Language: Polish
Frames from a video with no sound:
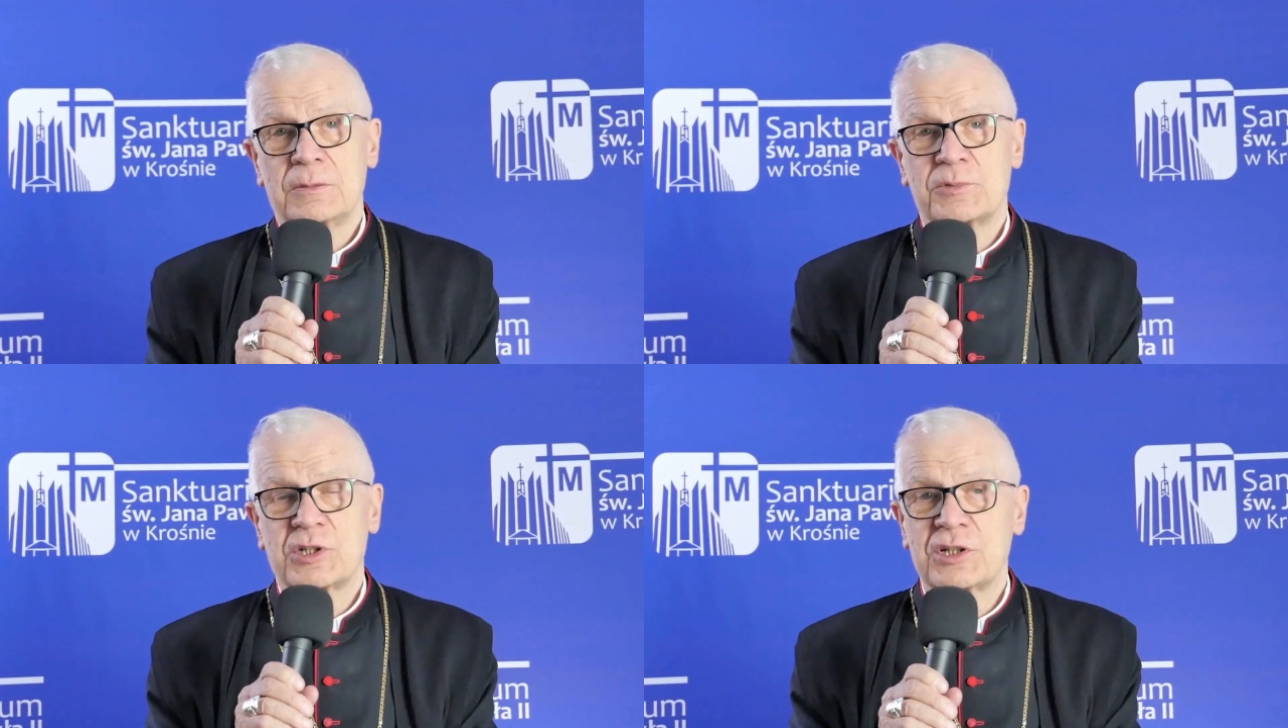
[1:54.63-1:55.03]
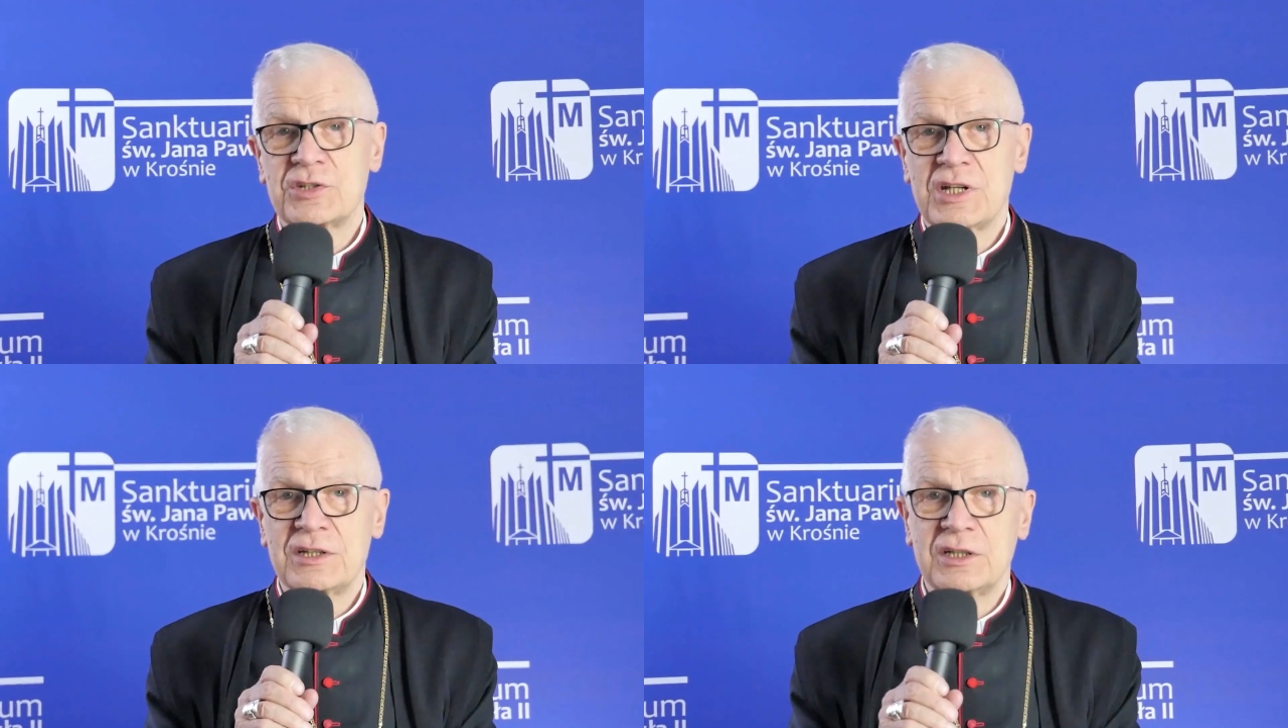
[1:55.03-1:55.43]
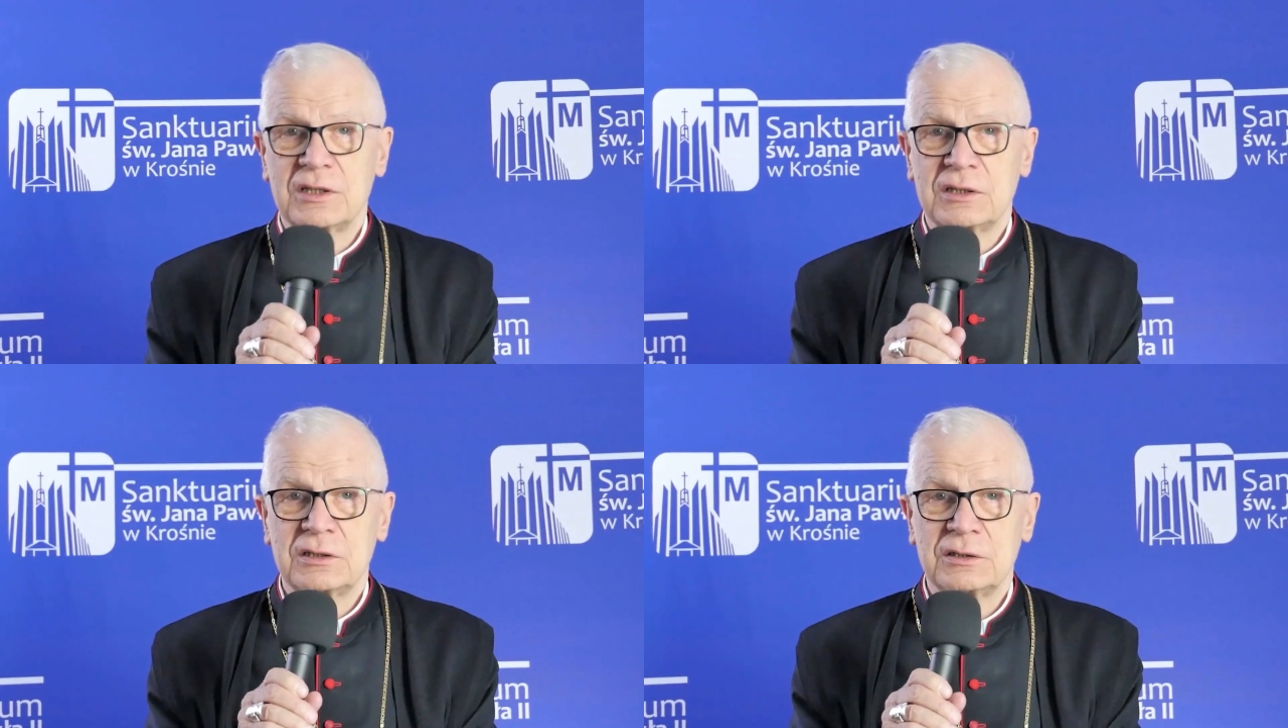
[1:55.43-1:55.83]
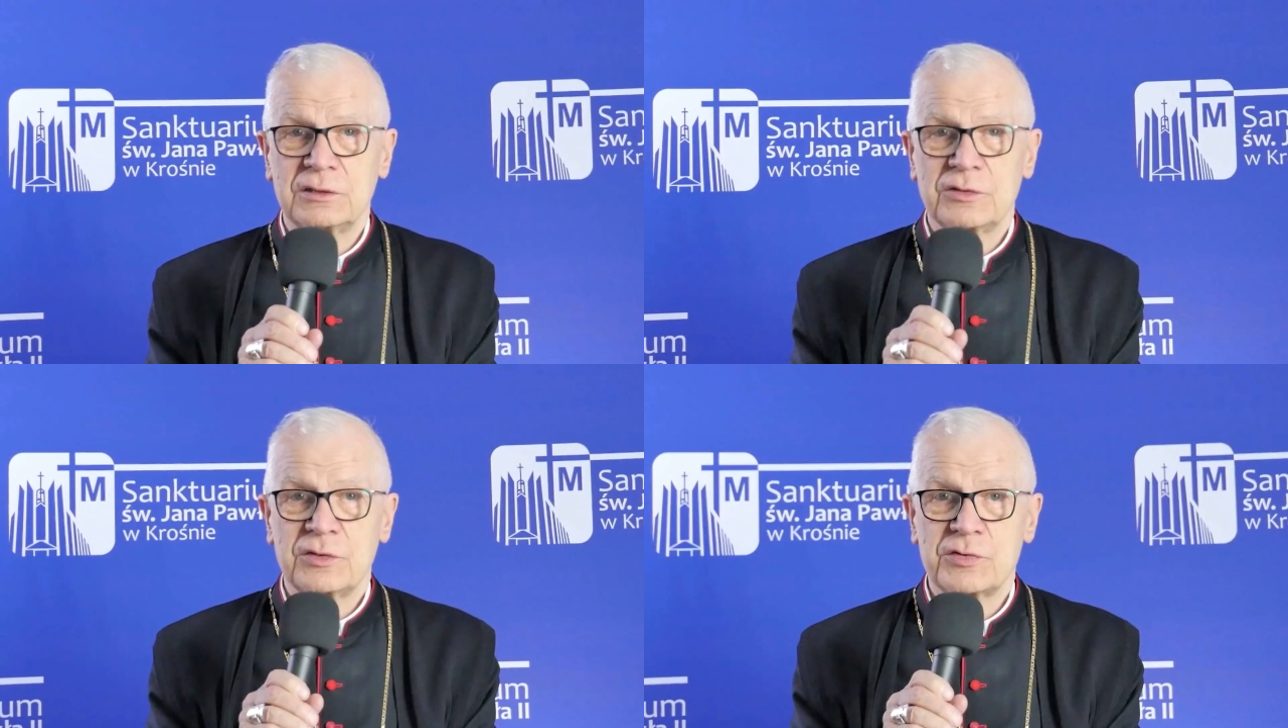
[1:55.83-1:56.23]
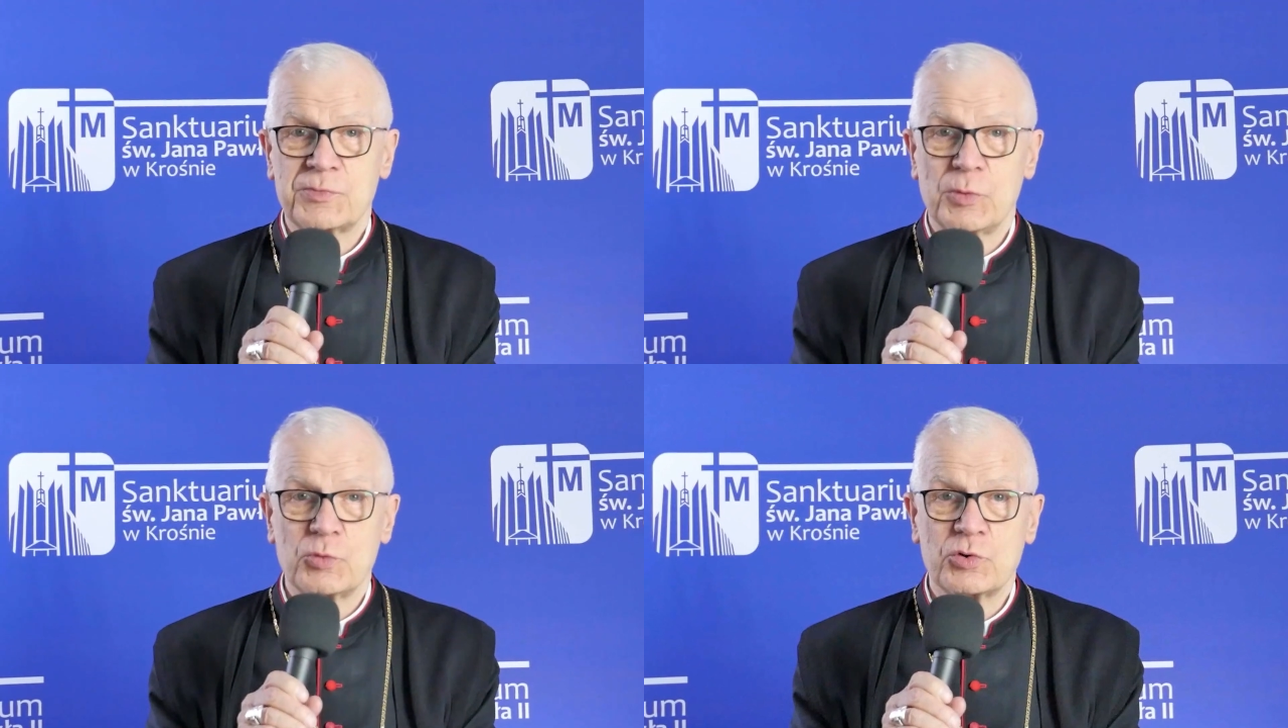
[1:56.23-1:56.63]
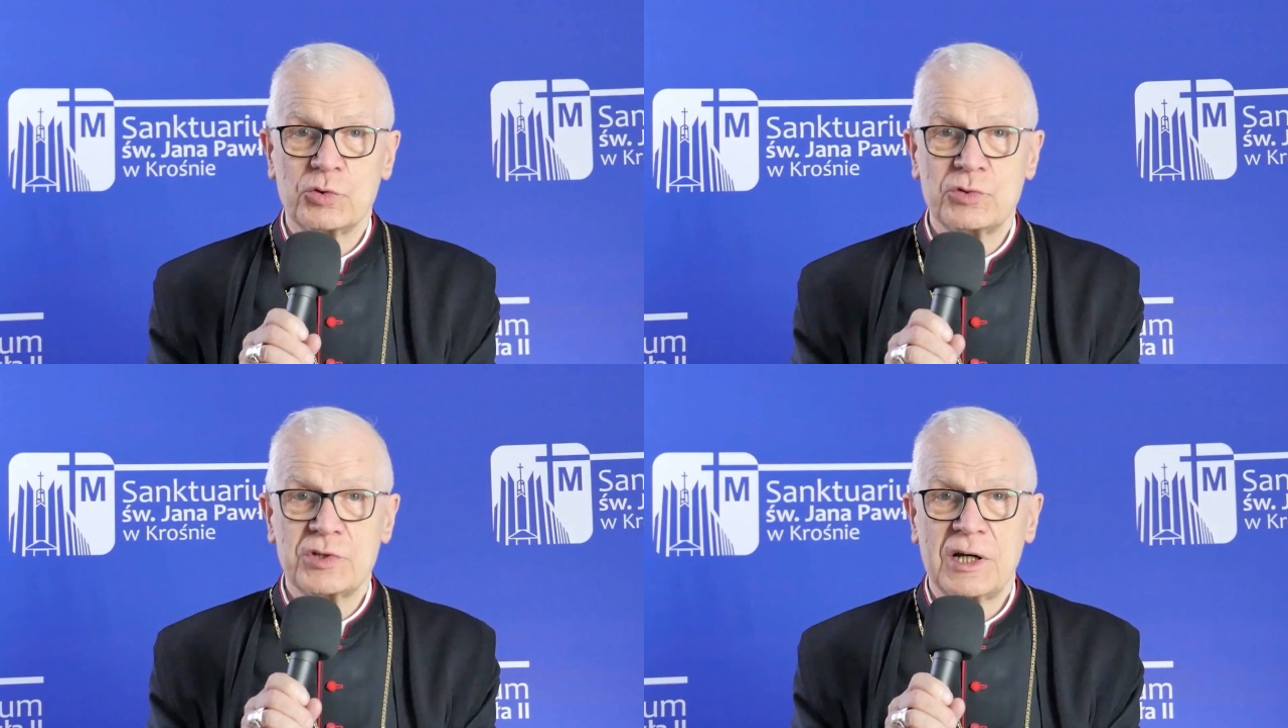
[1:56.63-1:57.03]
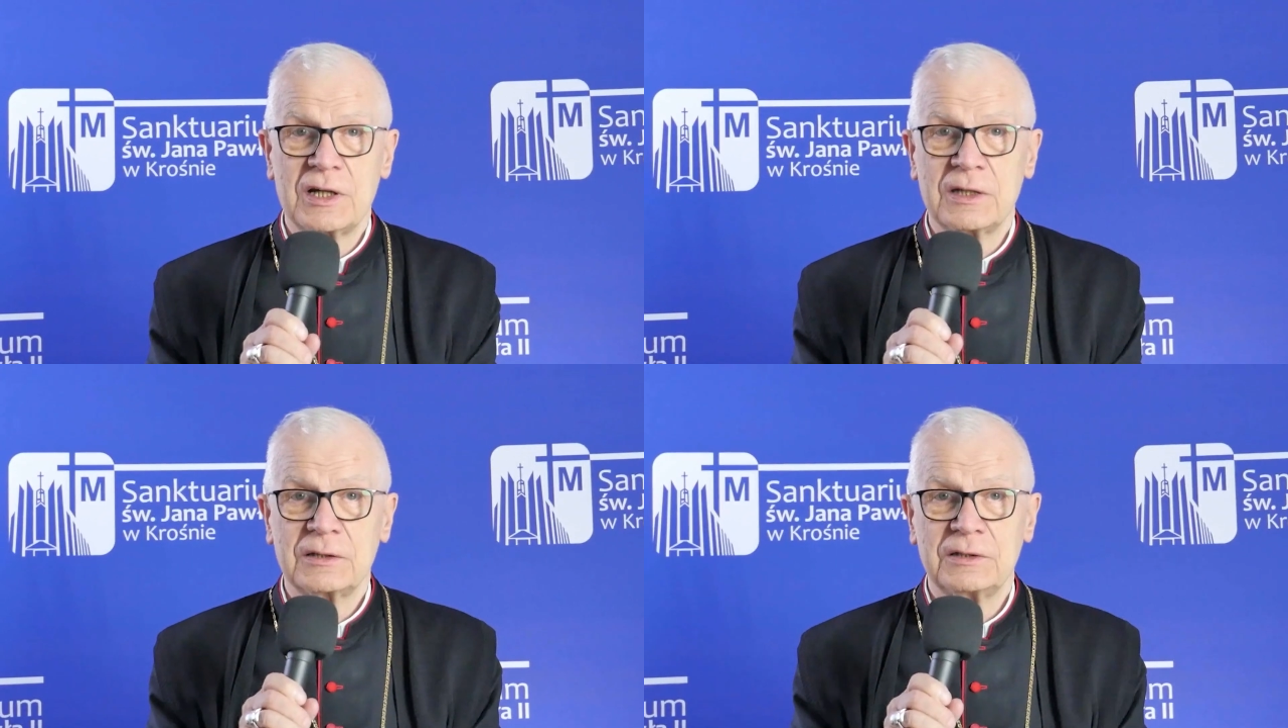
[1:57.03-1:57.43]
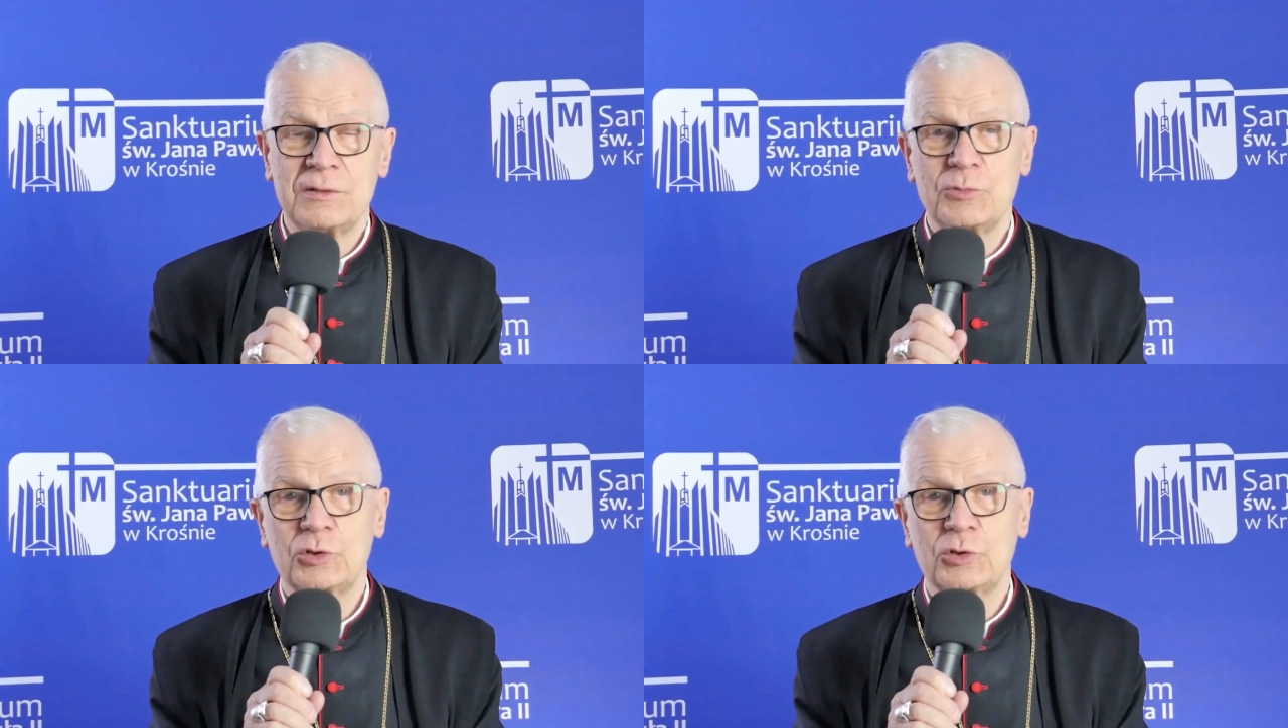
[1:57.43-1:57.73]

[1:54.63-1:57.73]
przekazania współczucia temu,